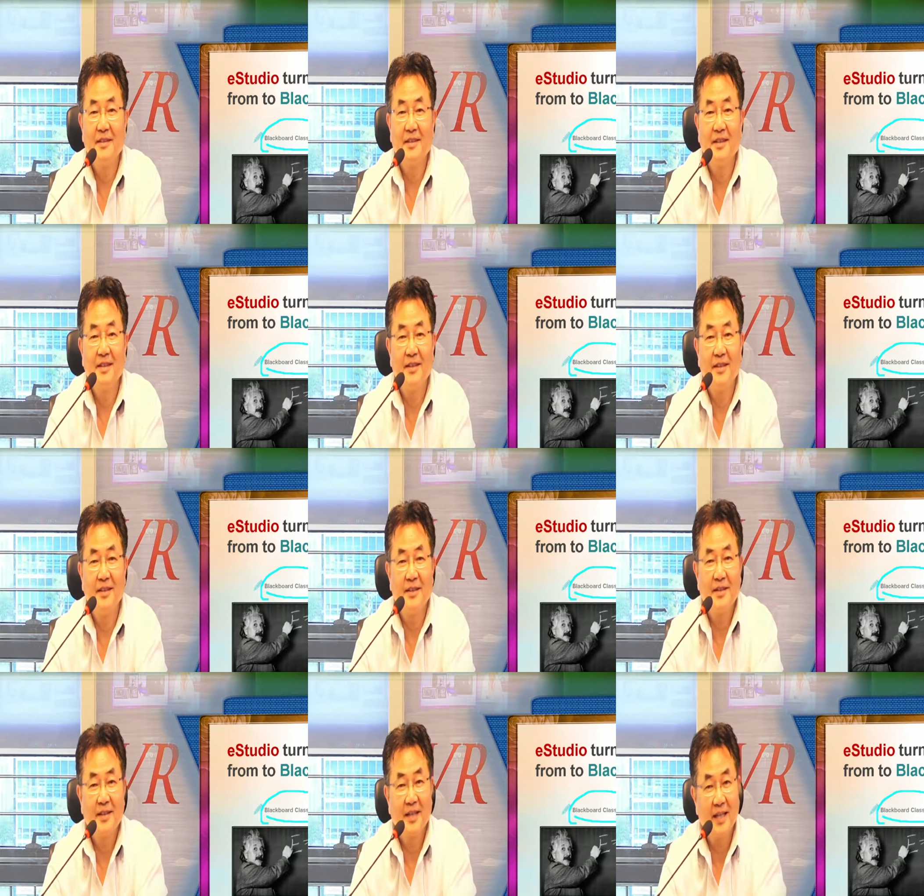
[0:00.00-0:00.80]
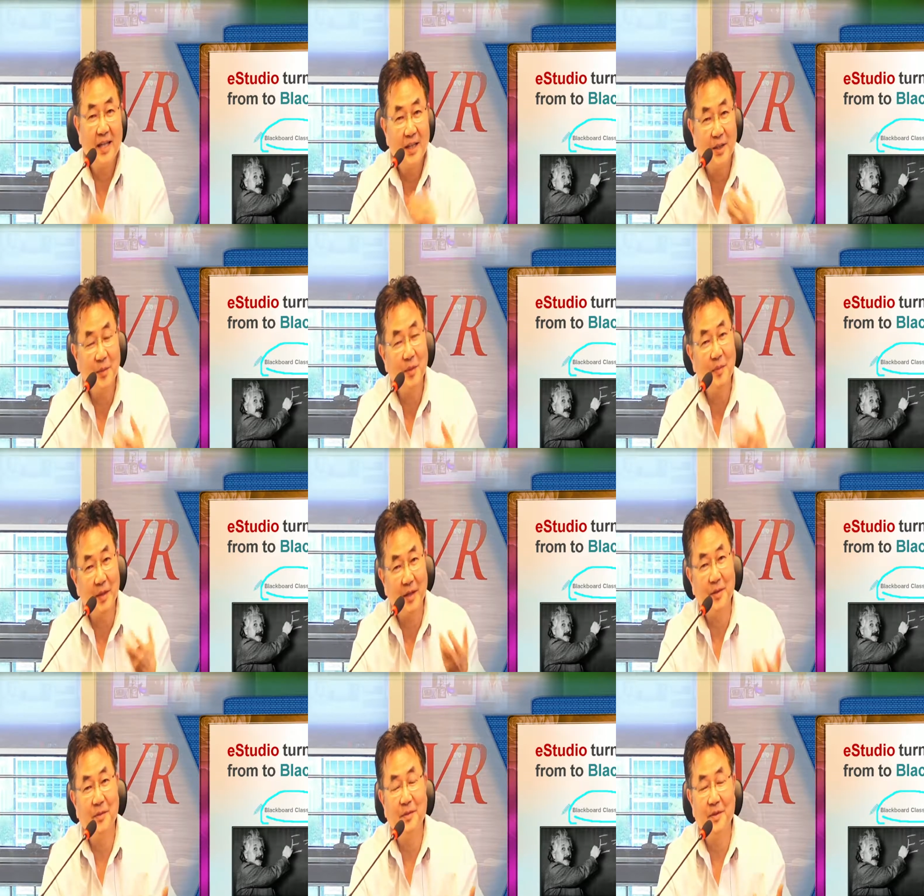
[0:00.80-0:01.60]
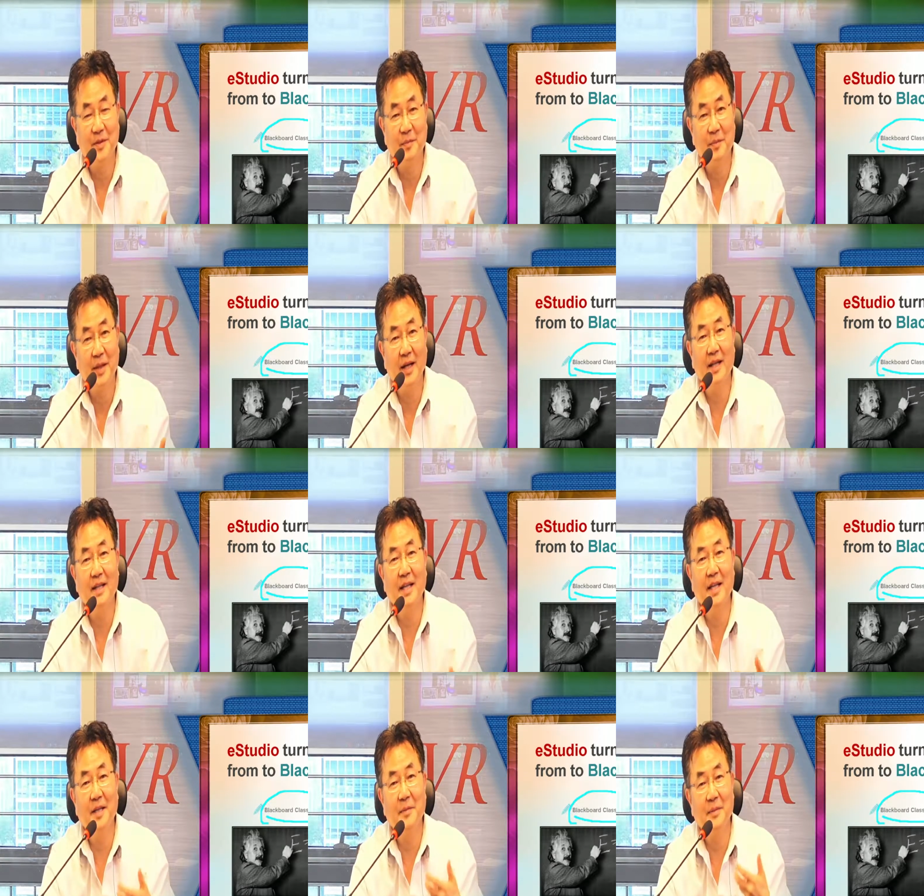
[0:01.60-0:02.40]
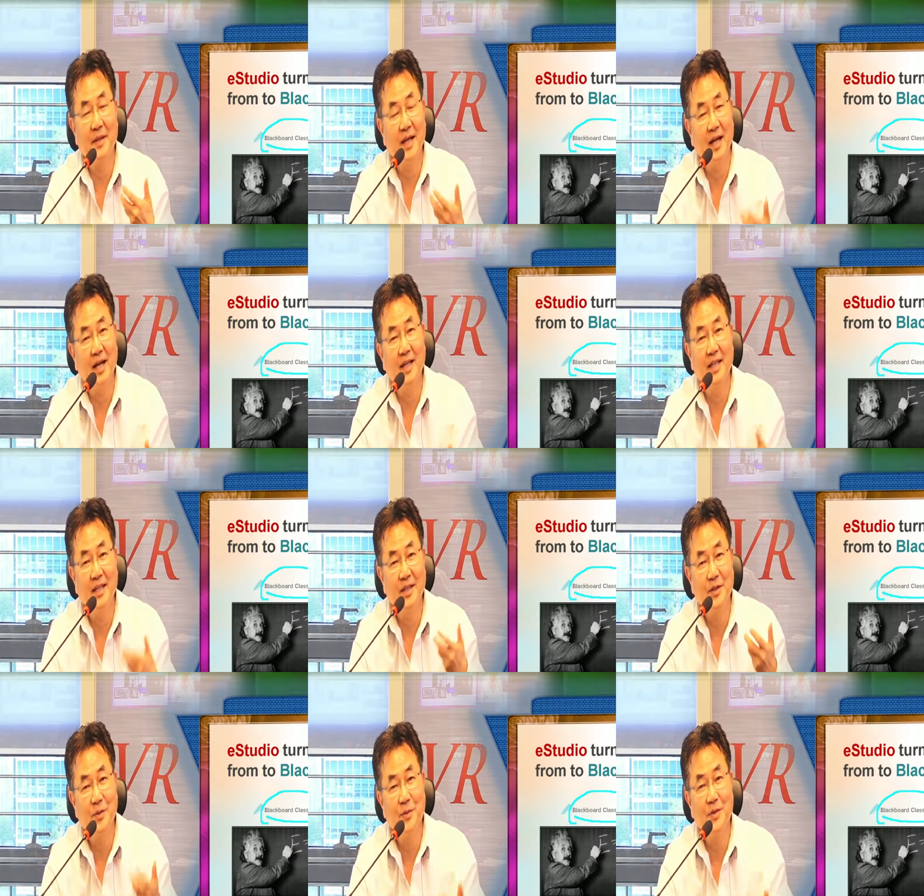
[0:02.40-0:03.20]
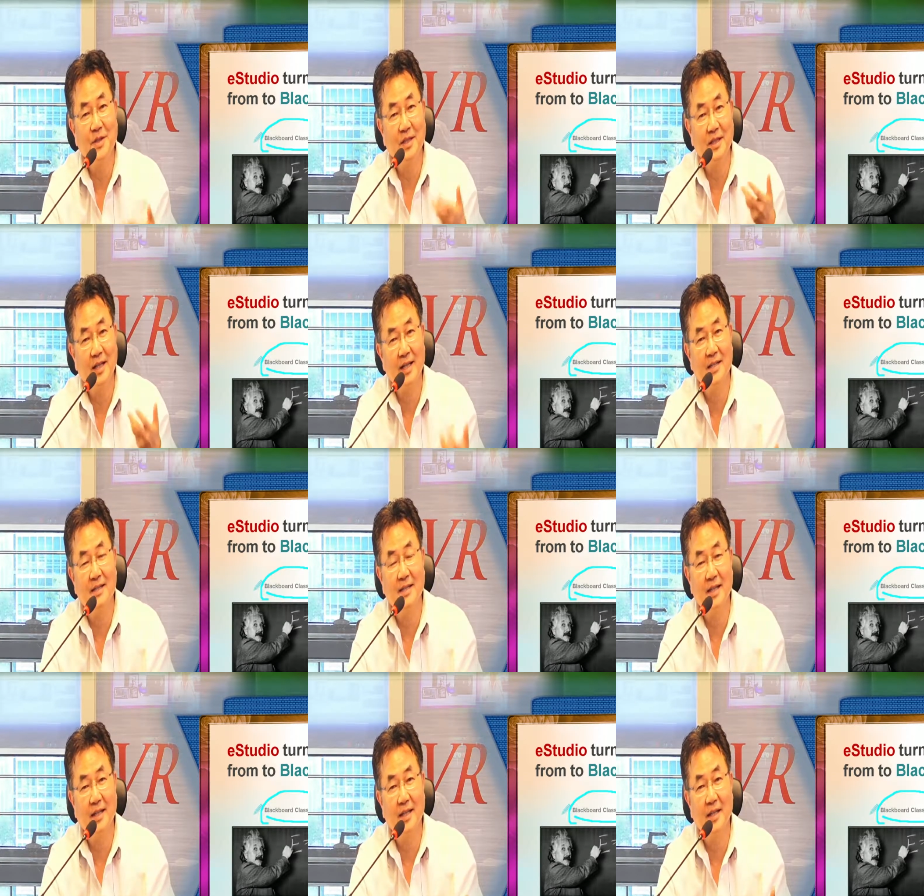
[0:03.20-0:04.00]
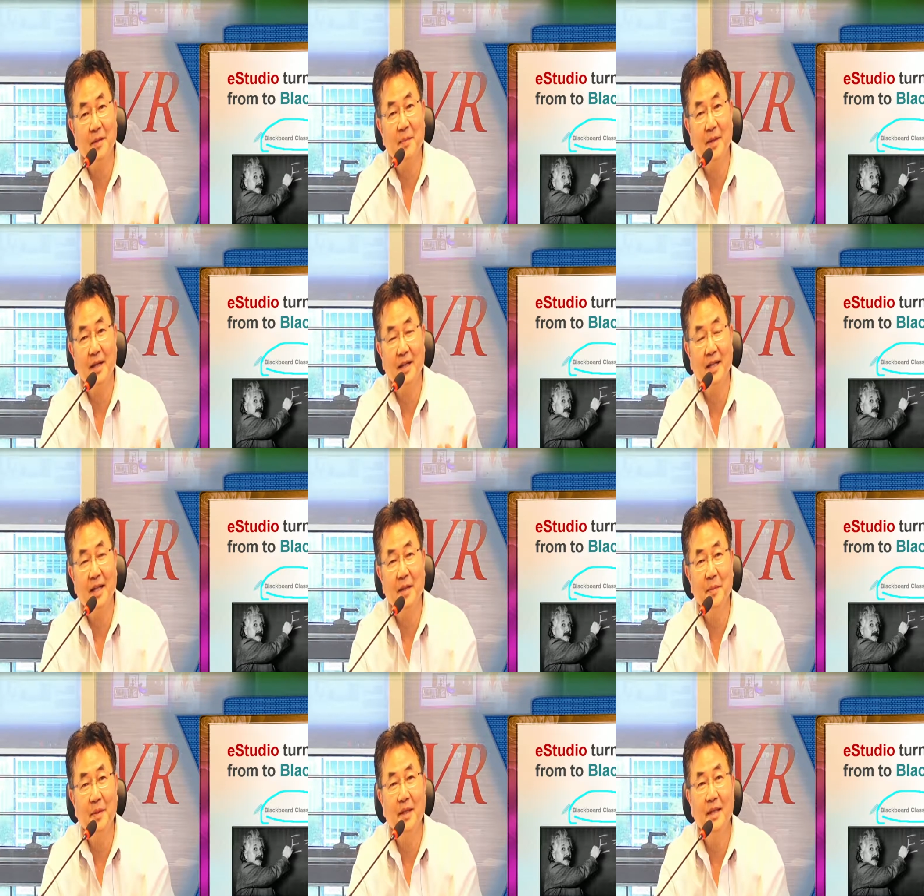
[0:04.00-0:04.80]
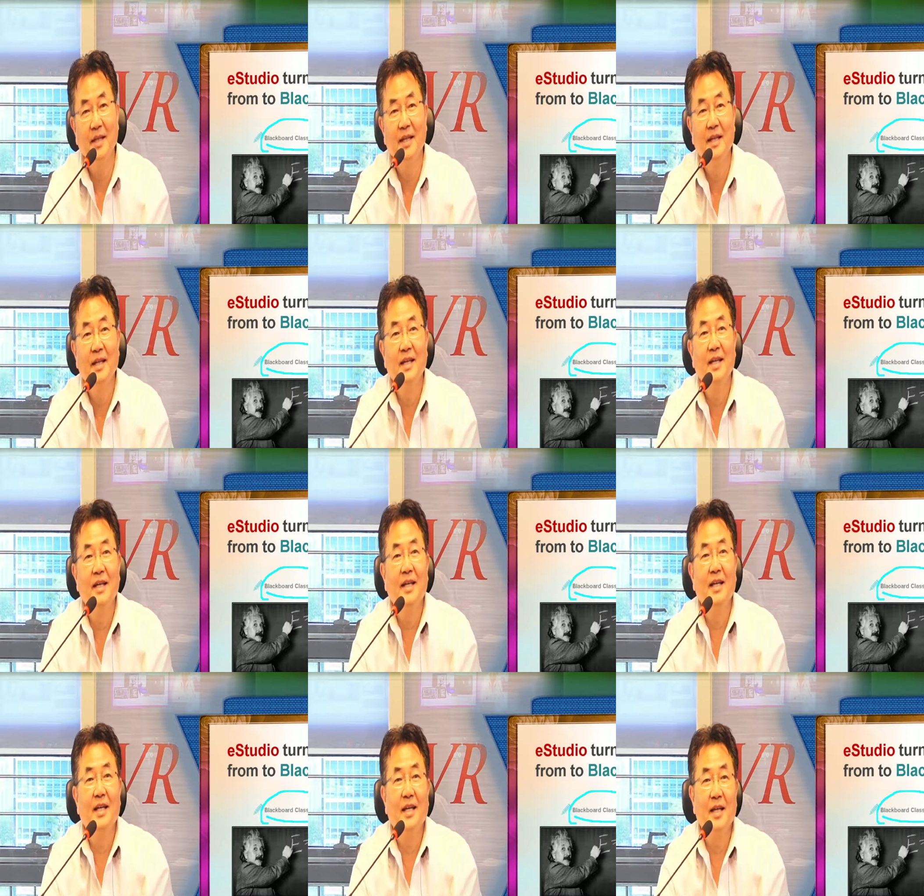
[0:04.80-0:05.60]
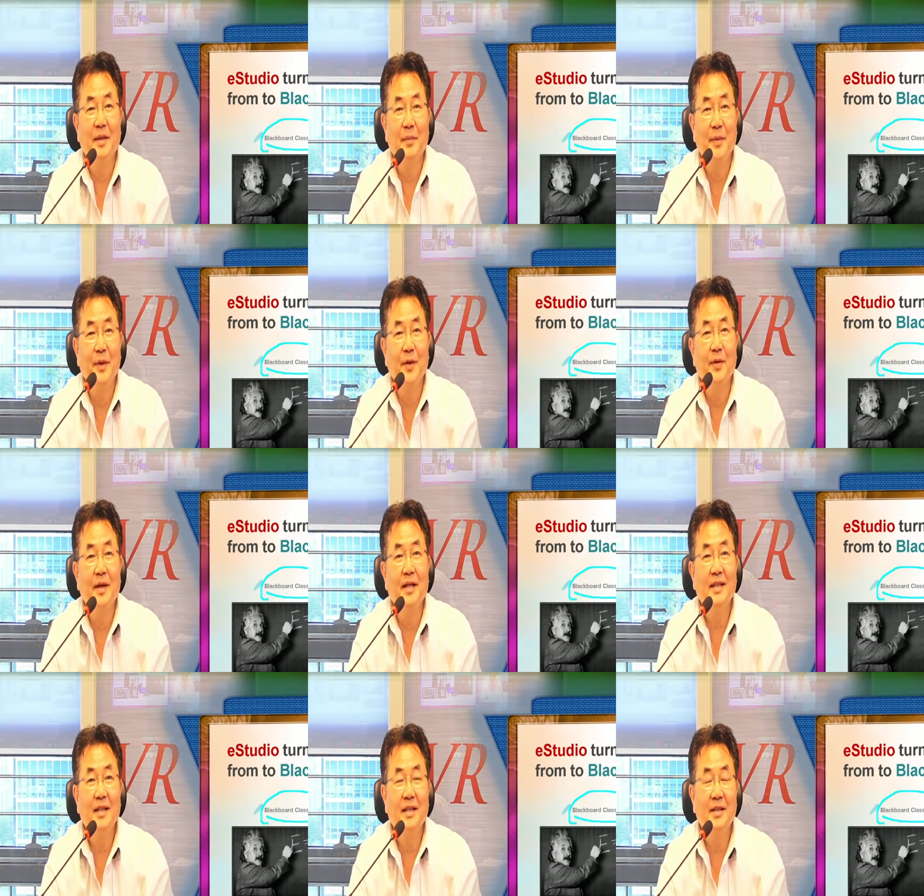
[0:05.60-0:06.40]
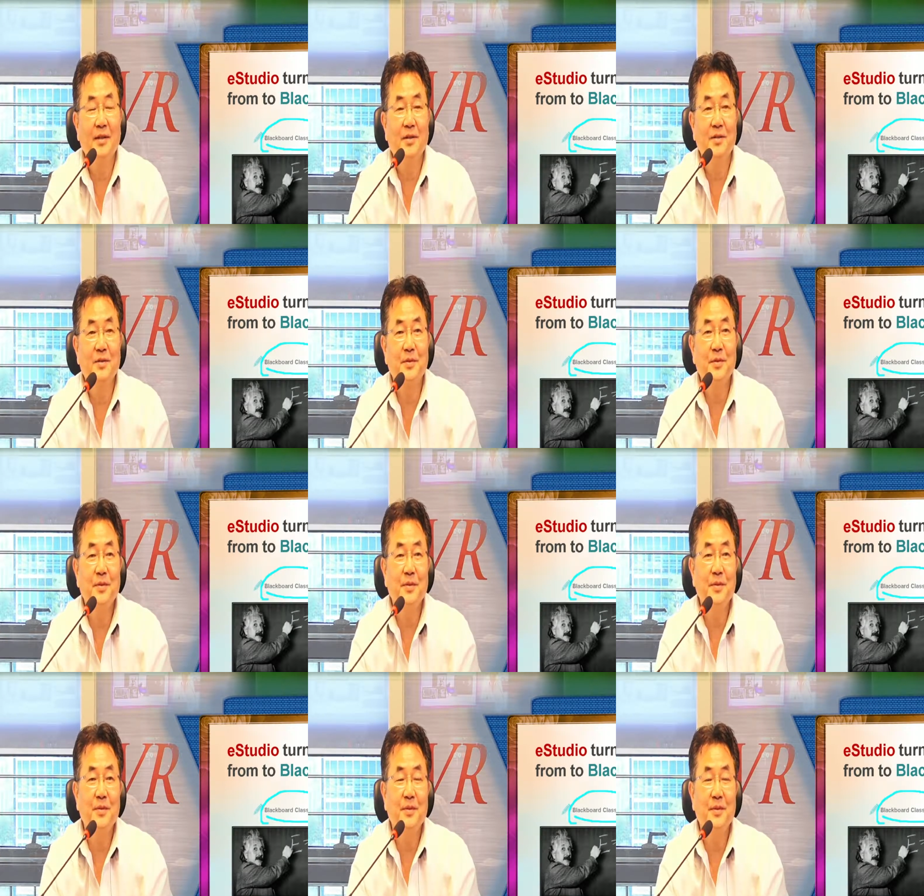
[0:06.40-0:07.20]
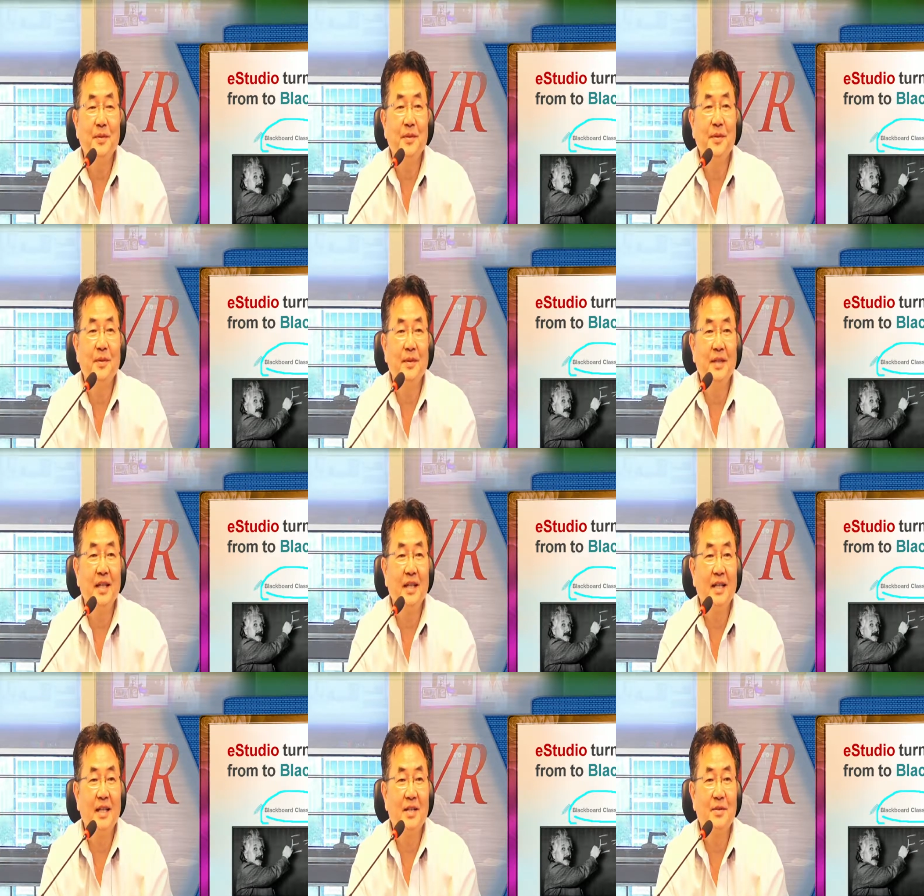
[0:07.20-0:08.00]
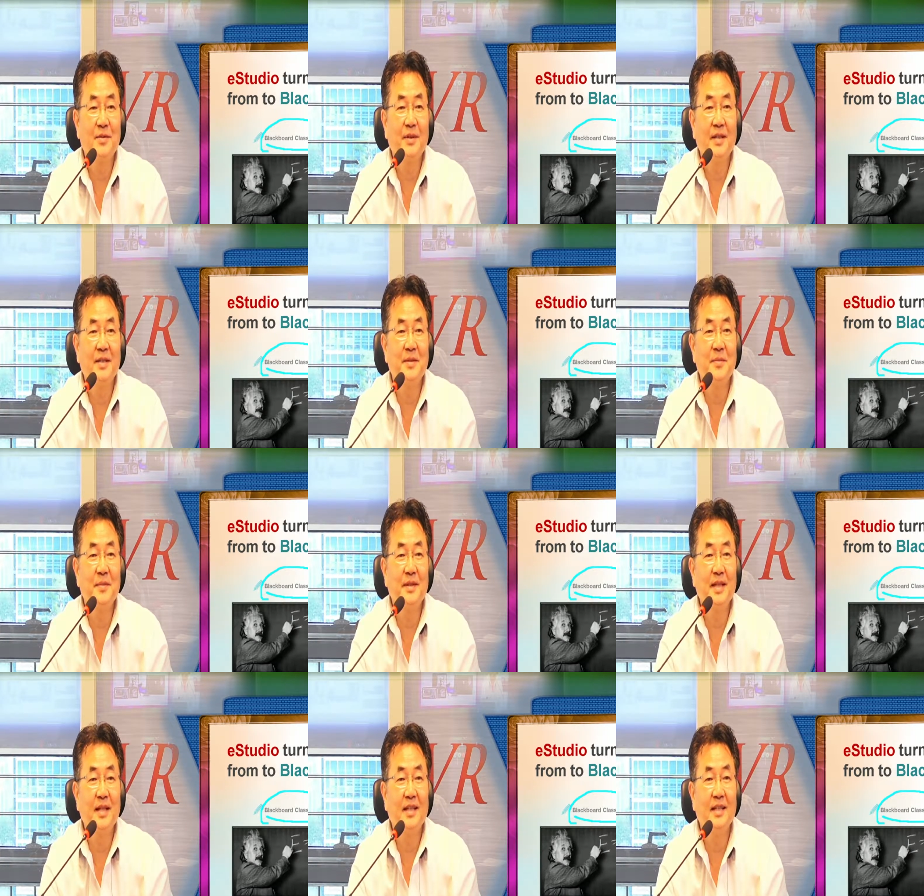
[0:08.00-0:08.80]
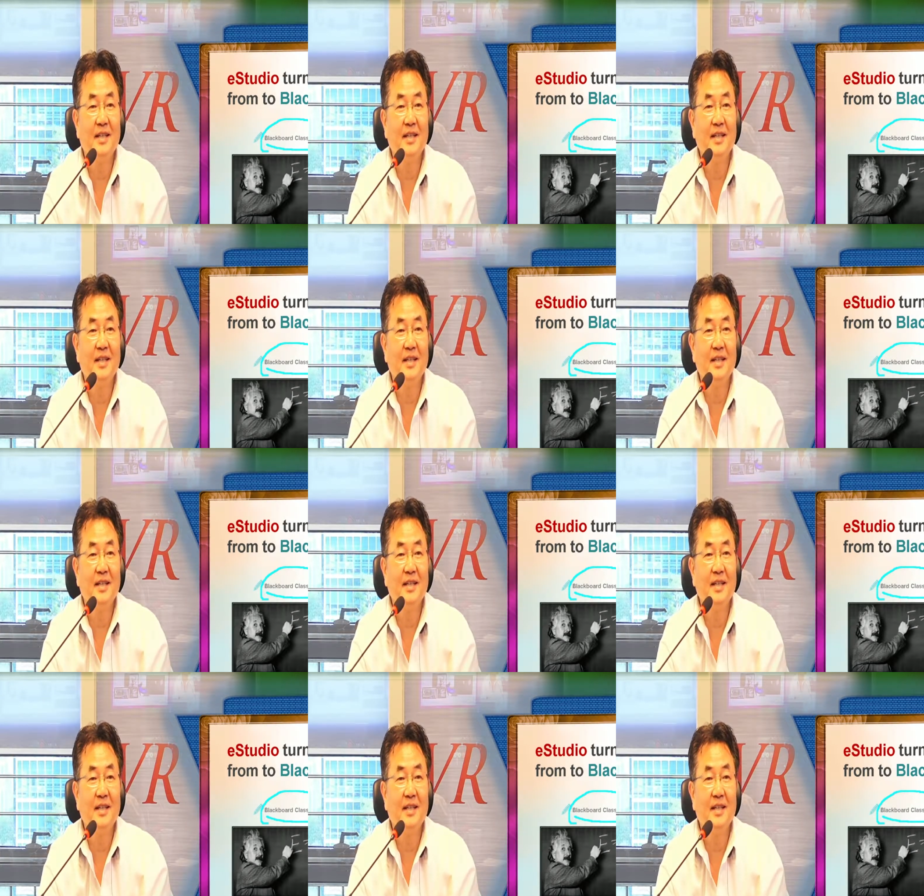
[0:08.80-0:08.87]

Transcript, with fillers: 어, 개념을 바꾸는 패러다임 강의 교실 학생의 패러다임이 에, 예, 변화되는 것으로 이야기할 수가 있습니다.